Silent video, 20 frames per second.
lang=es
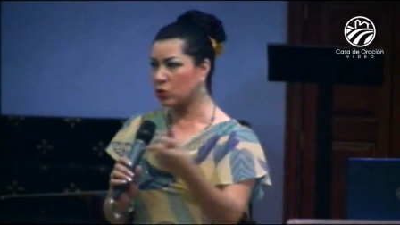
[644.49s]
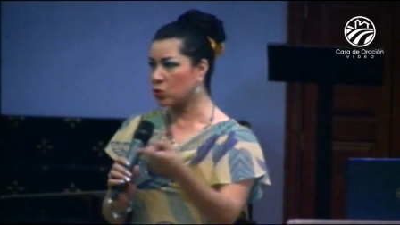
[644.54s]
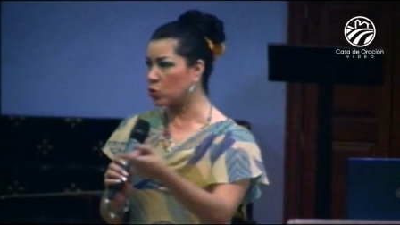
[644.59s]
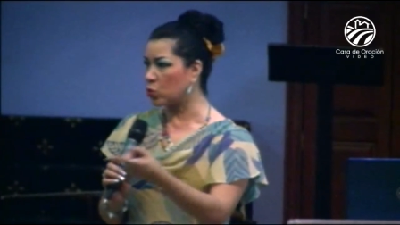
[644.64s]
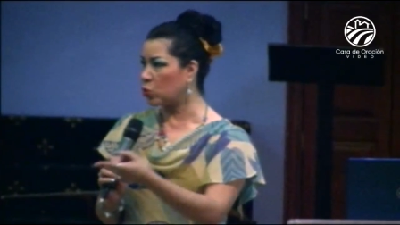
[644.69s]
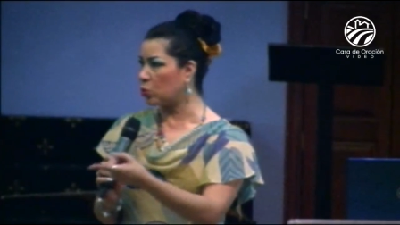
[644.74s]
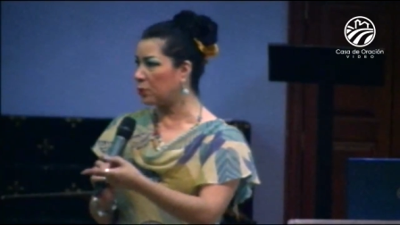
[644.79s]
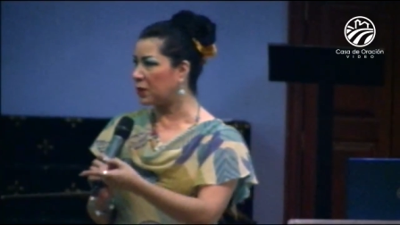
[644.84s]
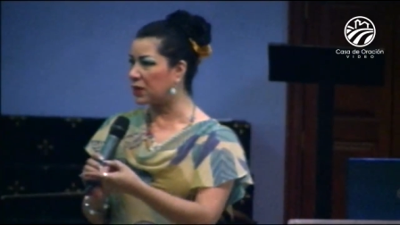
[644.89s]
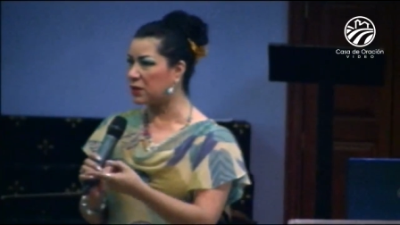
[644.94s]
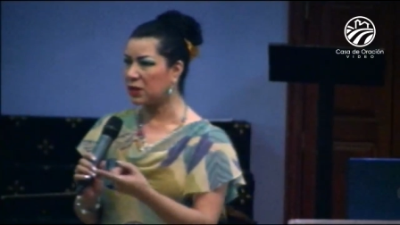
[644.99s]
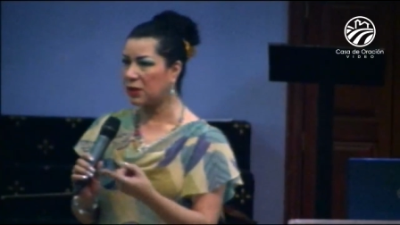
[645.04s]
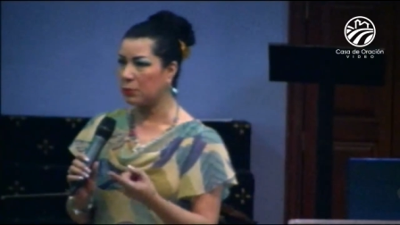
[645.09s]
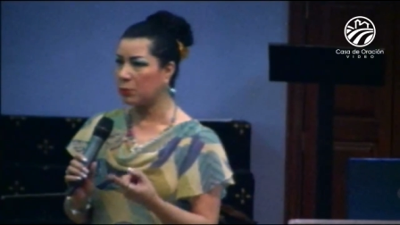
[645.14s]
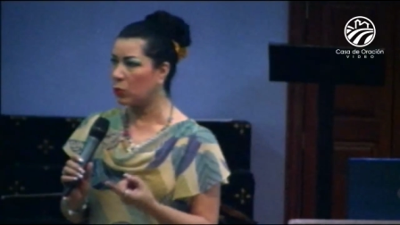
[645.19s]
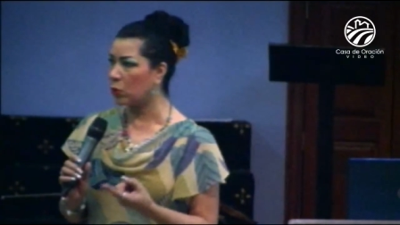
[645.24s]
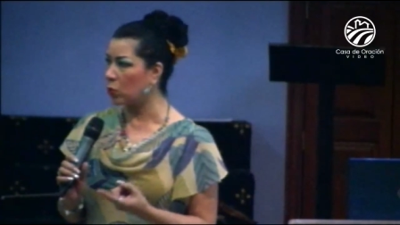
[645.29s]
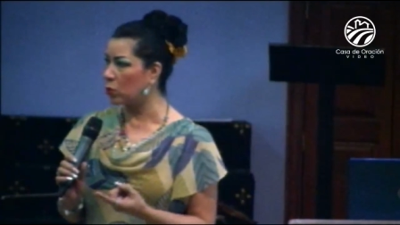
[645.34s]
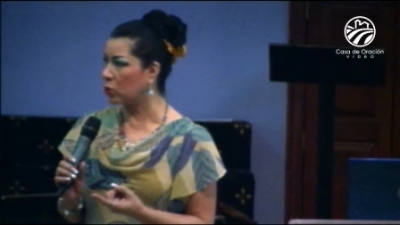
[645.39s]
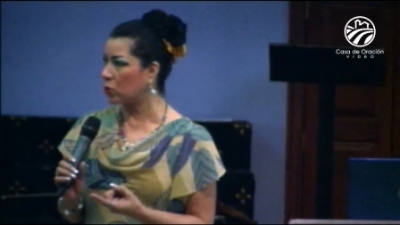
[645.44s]
su
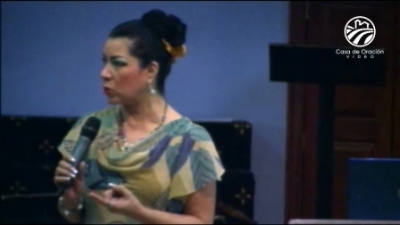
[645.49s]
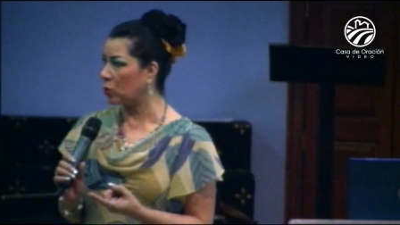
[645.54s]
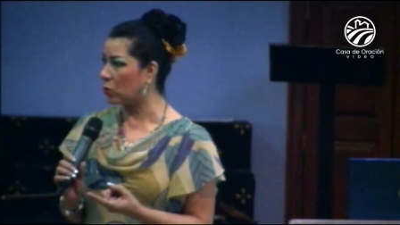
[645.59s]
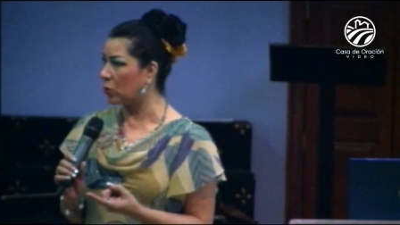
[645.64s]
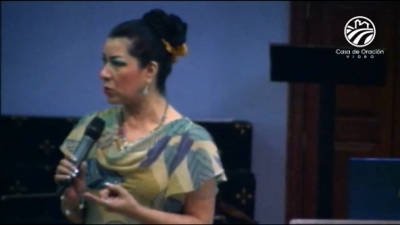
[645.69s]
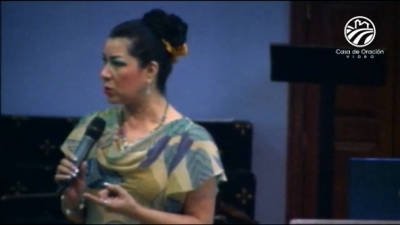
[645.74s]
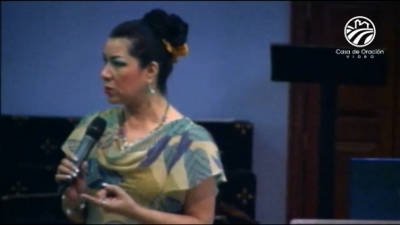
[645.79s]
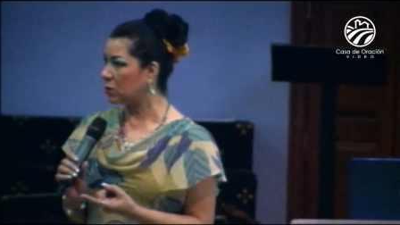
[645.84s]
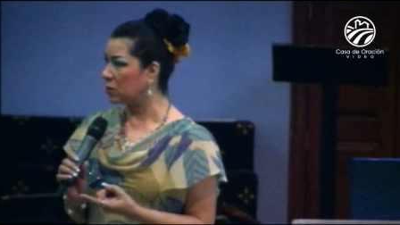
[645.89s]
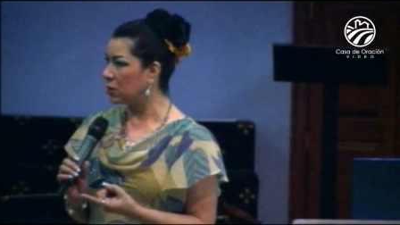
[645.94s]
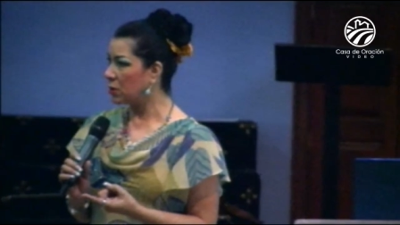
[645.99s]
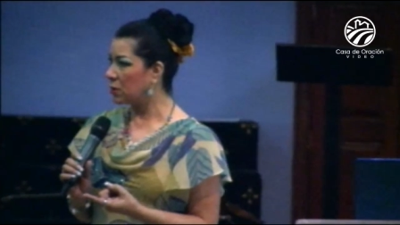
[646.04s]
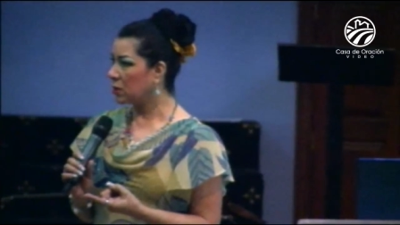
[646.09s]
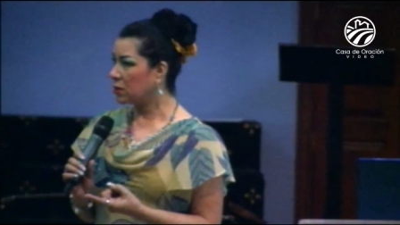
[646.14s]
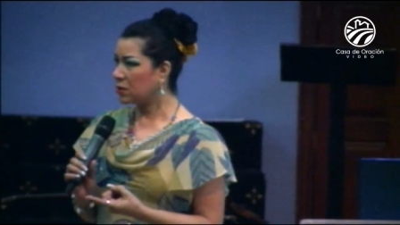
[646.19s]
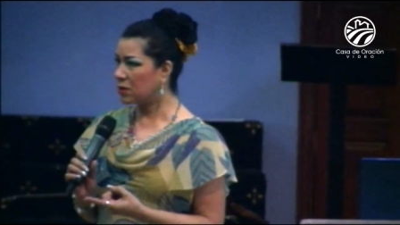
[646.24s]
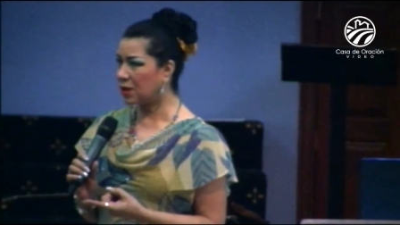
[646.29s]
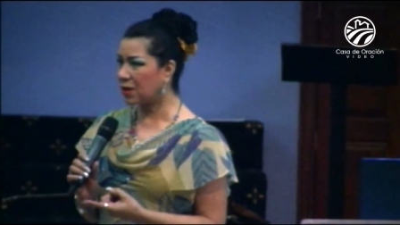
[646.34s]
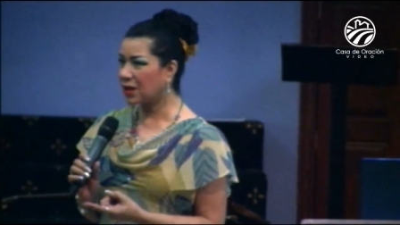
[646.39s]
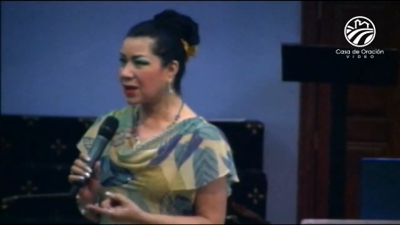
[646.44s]
matrimonio
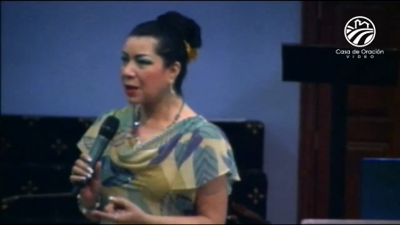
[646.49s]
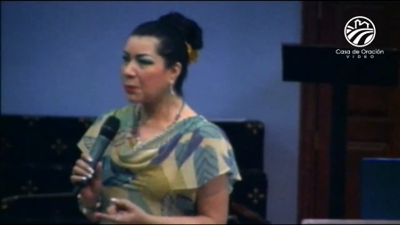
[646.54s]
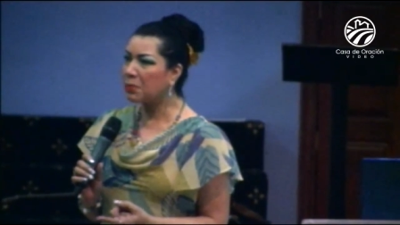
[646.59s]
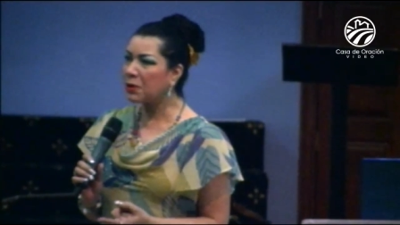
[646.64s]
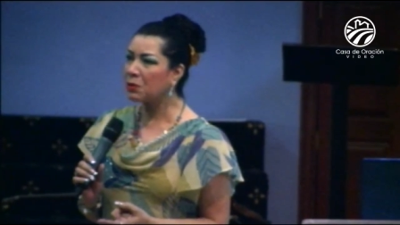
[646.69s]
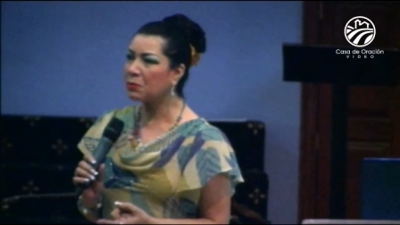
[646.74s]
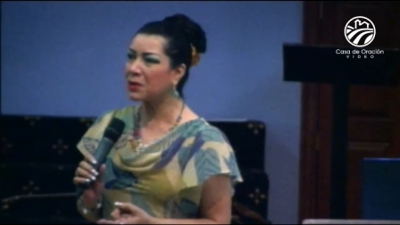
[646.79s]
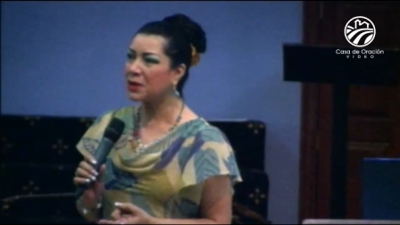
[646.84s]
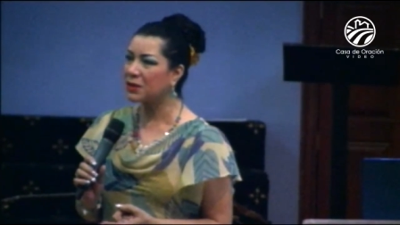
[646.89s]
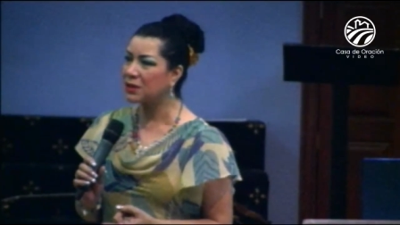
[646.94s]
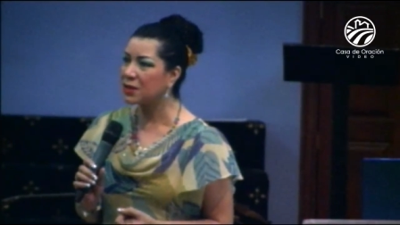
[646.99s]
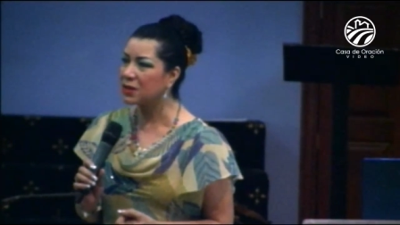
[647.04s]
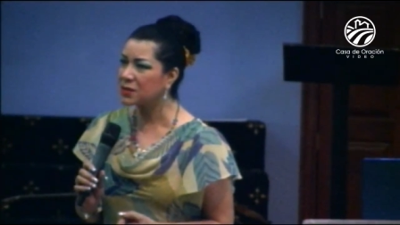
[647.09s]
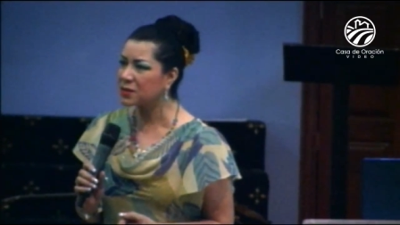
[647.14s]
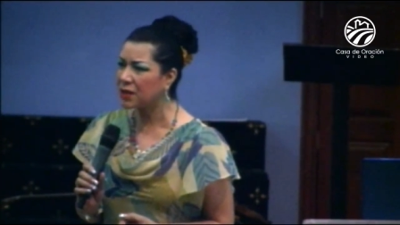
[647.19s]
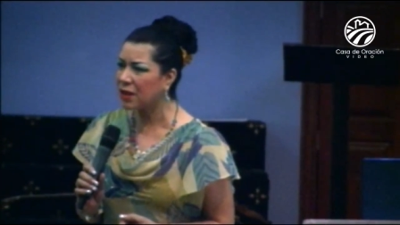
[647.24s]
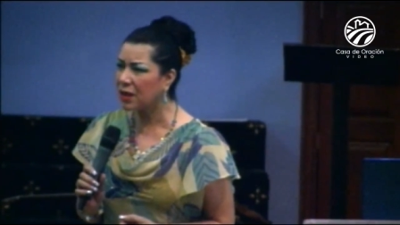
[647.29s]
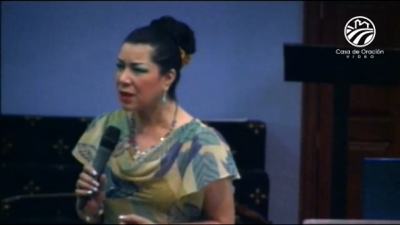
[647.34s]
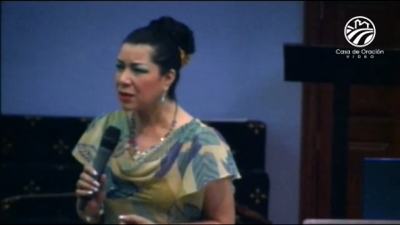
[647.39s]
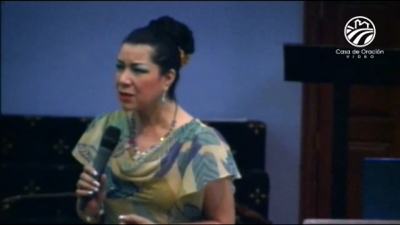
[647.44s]
tiene que
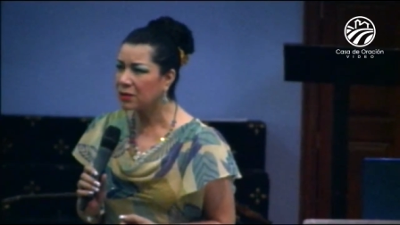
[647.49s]
pervertirse.